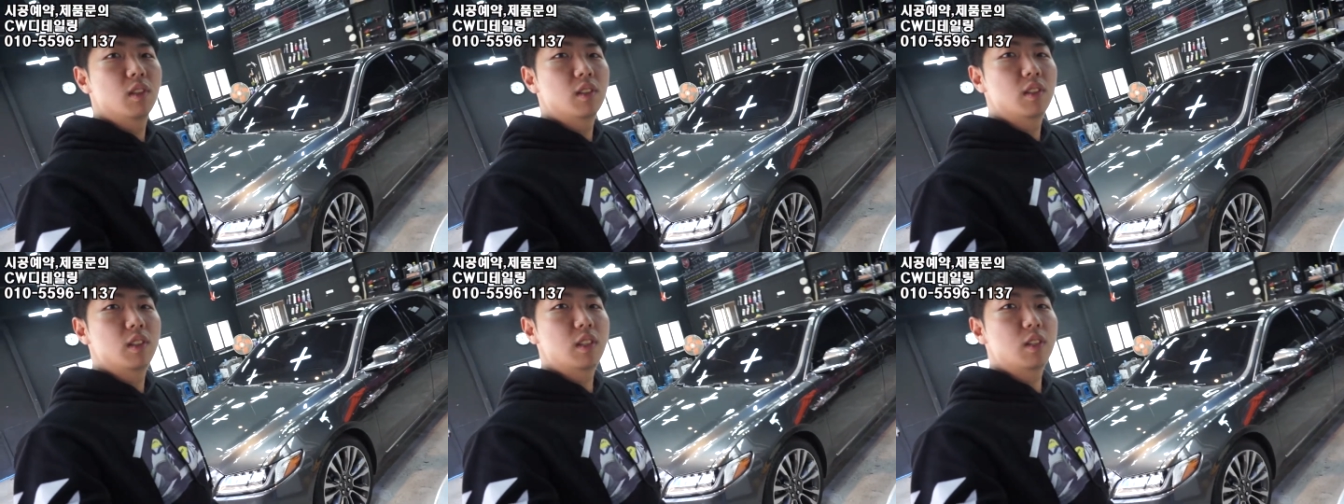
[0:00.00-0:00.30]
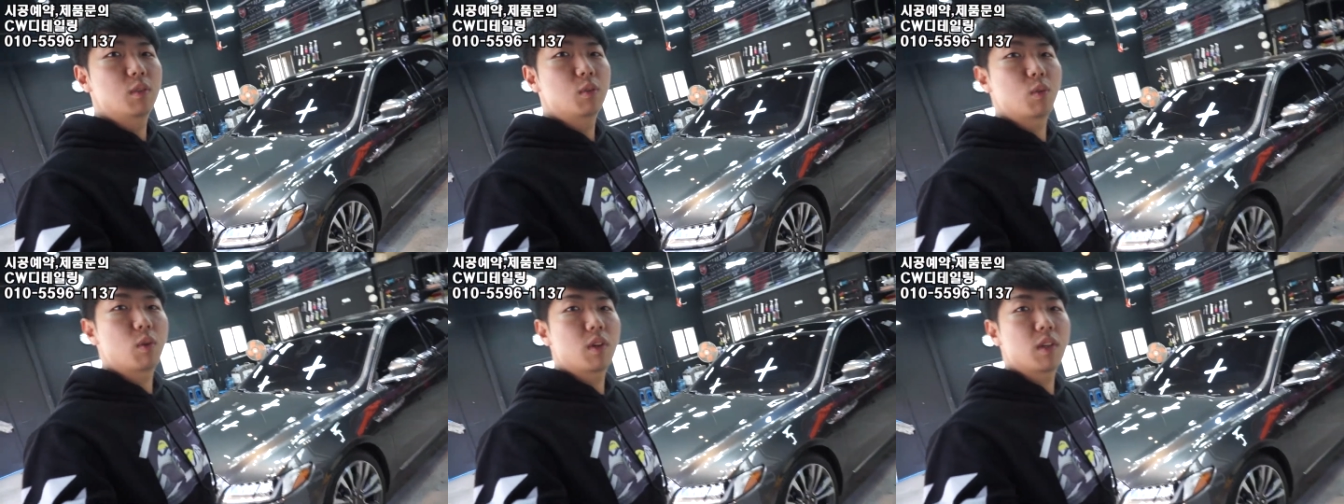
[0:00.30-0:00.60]

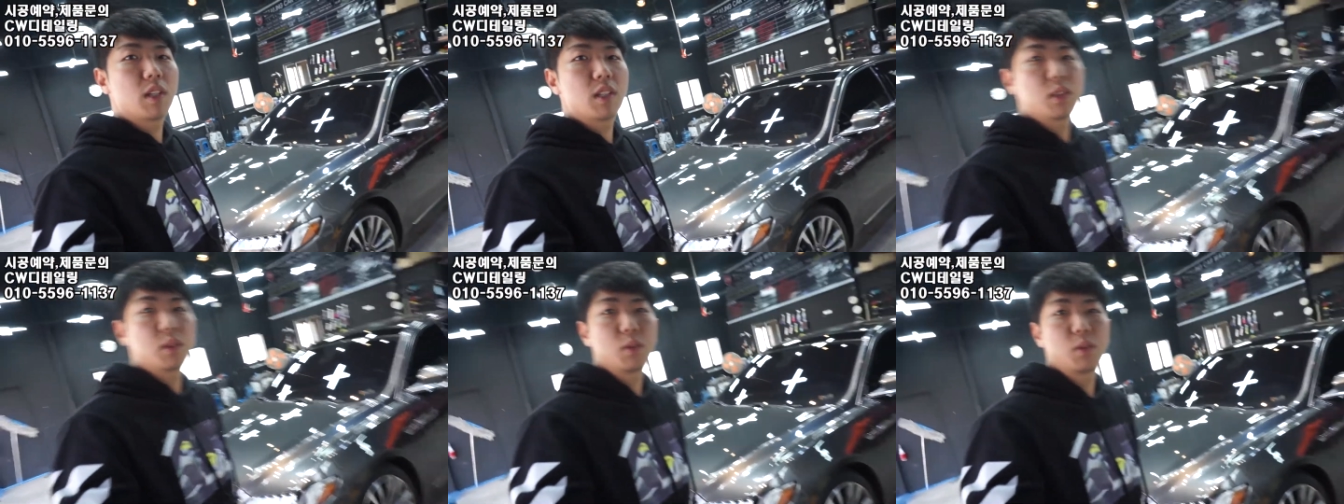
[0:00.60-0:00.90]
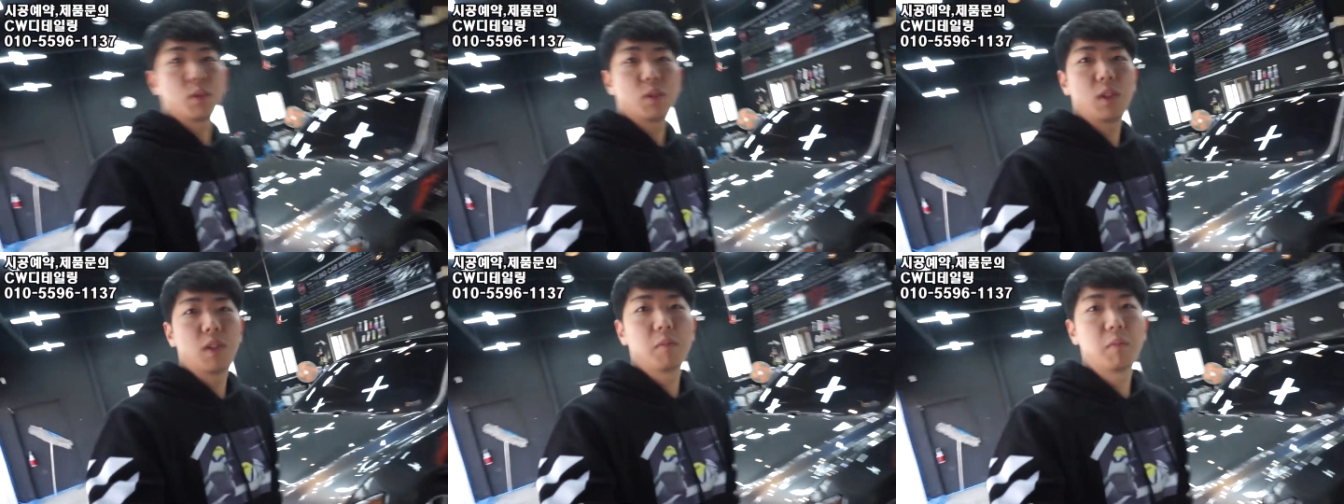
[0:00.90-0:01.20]
식으로
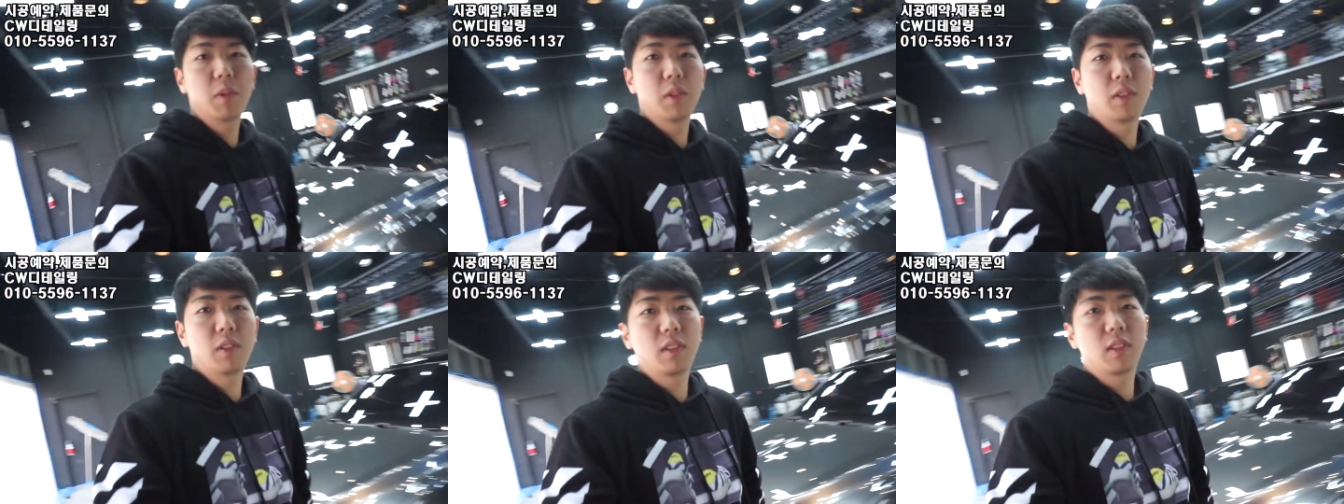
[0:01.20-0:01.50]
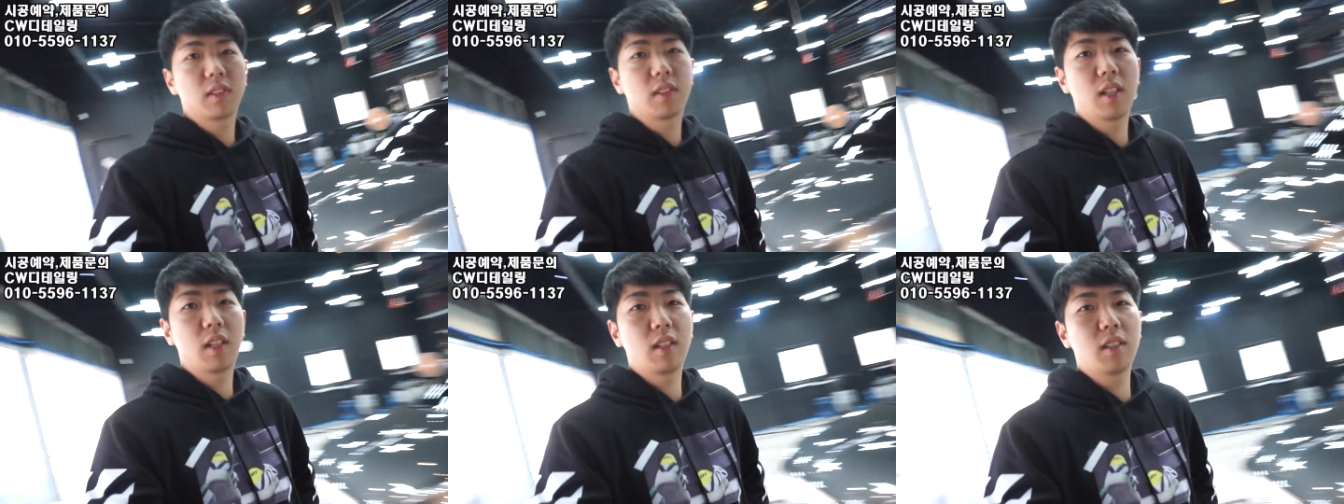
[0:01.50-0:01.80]
해가지고 한번
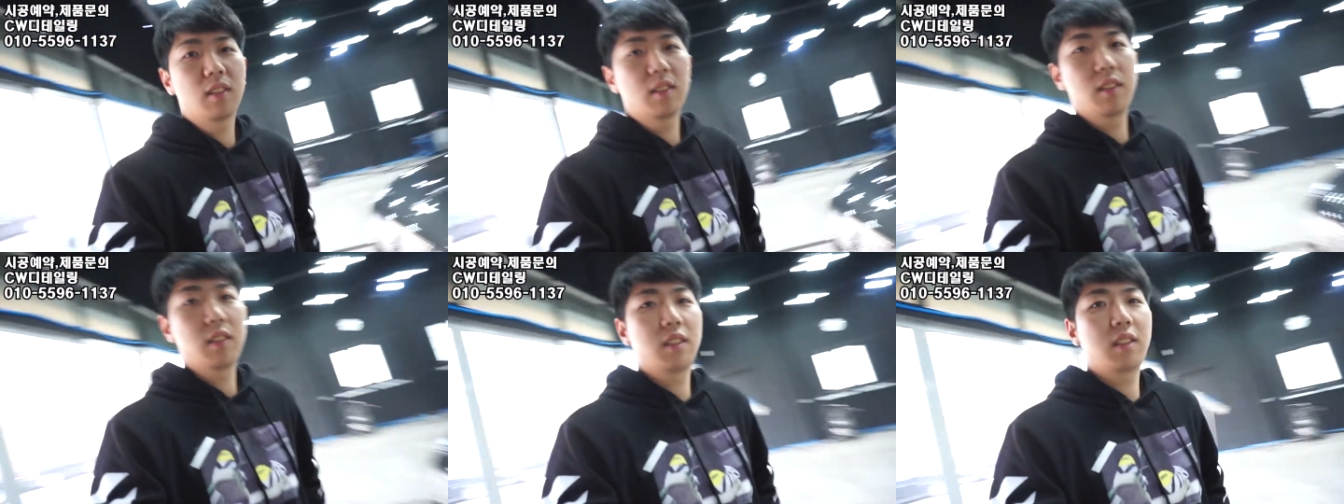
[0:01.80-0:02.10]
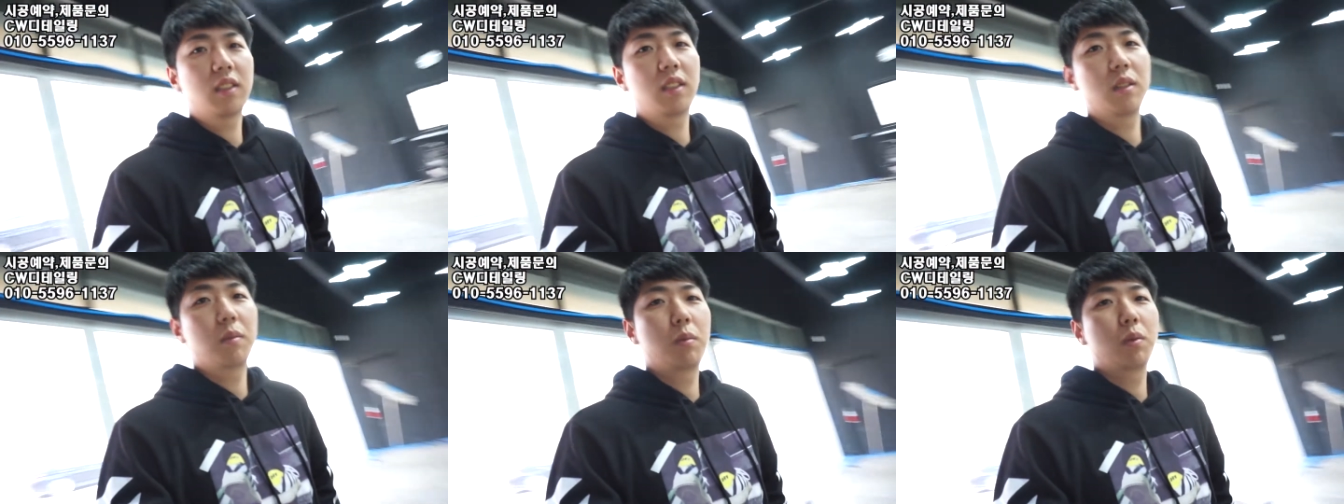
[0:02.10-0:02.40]
영상을
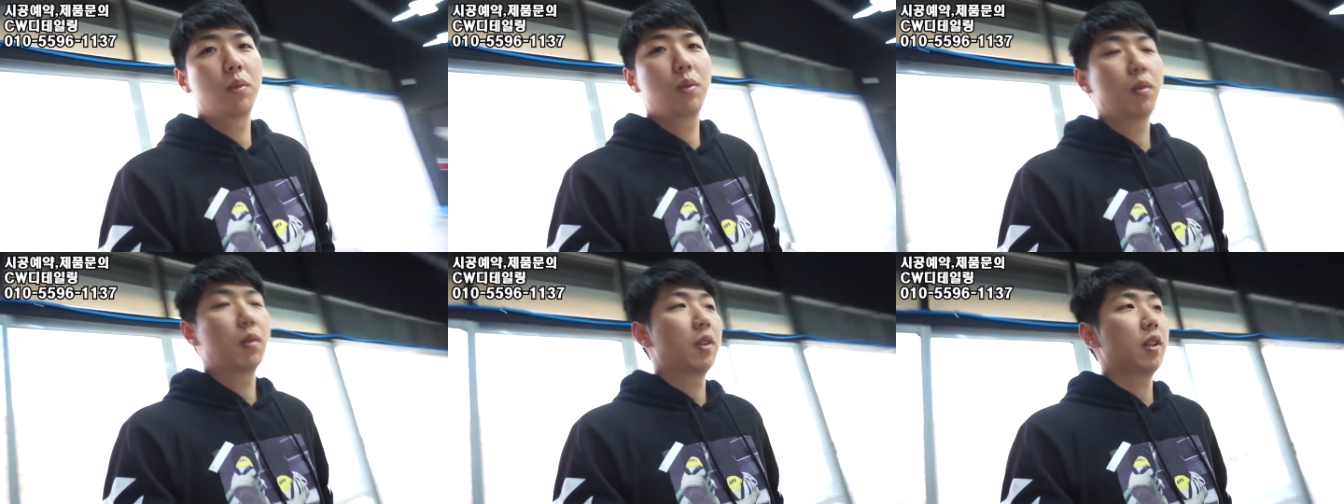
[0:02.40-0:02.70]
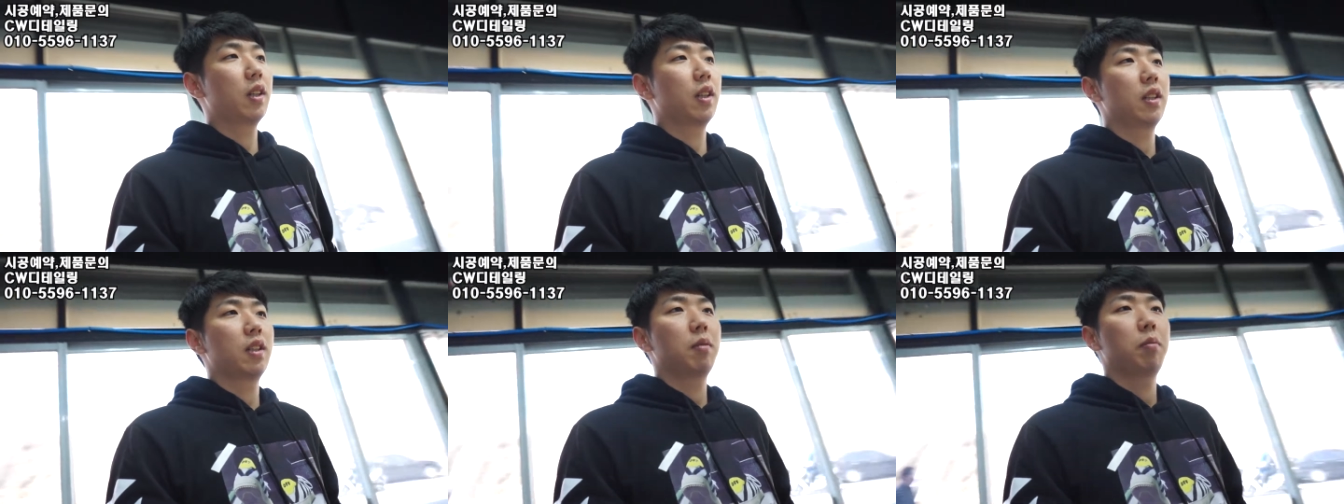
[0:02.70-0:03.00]
찍어 보도록
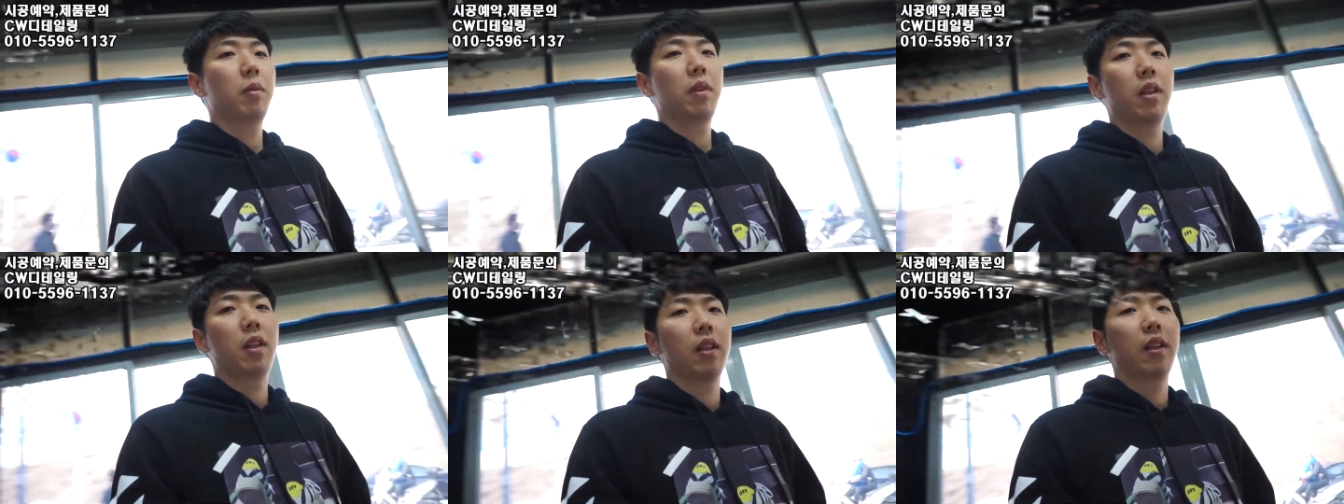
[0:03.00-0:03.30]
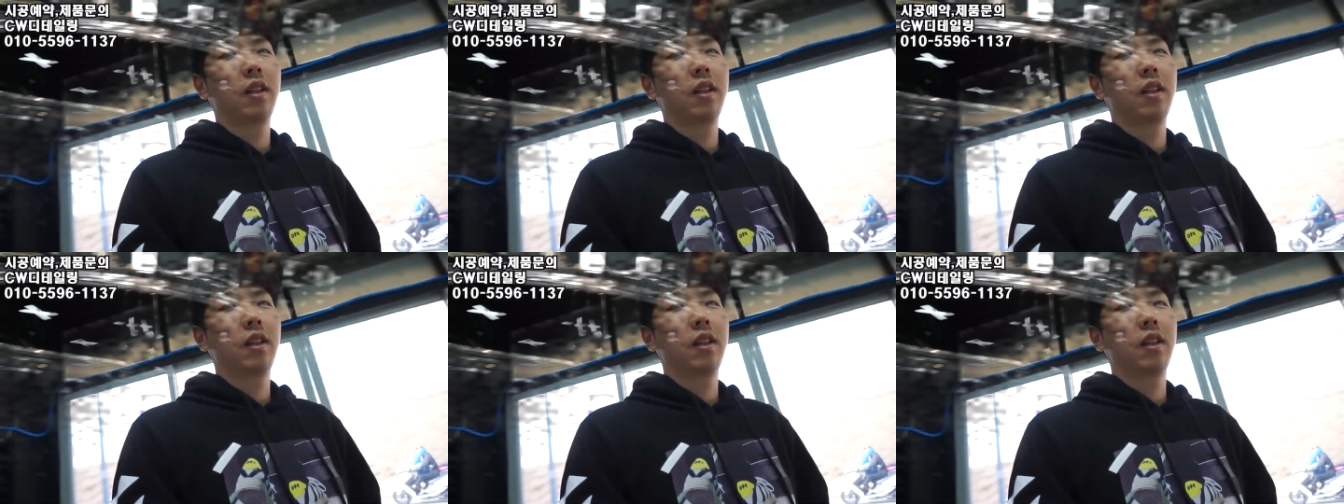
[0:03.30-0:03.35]
하겠습니다